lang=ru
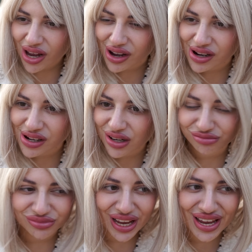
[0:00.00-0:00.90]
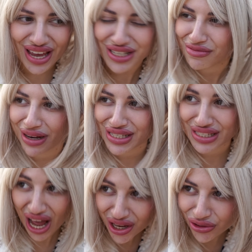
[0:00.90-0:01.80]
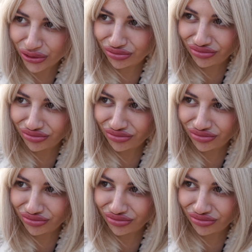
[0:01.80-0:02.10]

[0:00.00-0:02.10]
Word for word: Эм, я тебя знаю.